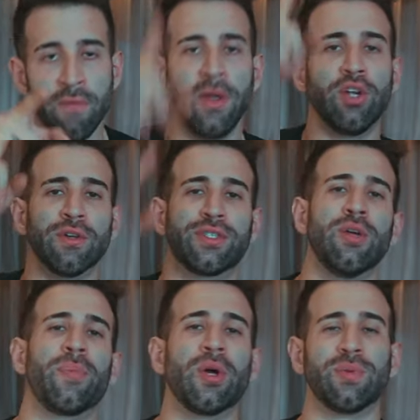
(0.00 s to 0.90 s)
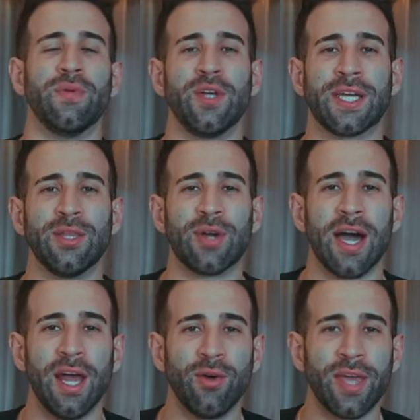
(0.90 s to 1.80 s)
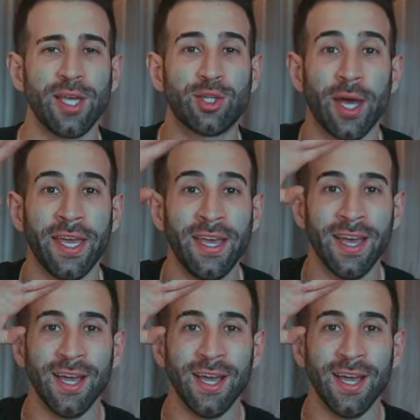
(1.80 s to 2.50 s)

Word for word: Vejo você no próximo vídeo aqui do canal e é isso aí.